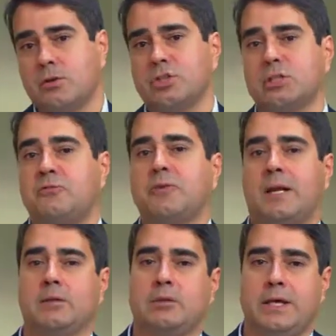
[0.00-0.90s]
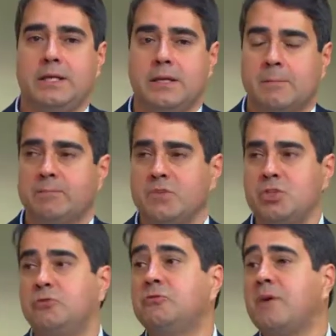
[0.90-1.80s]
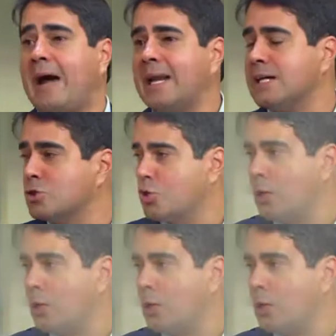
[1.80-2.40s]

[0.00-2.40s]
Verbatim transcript: Então a gente está falando ali de várias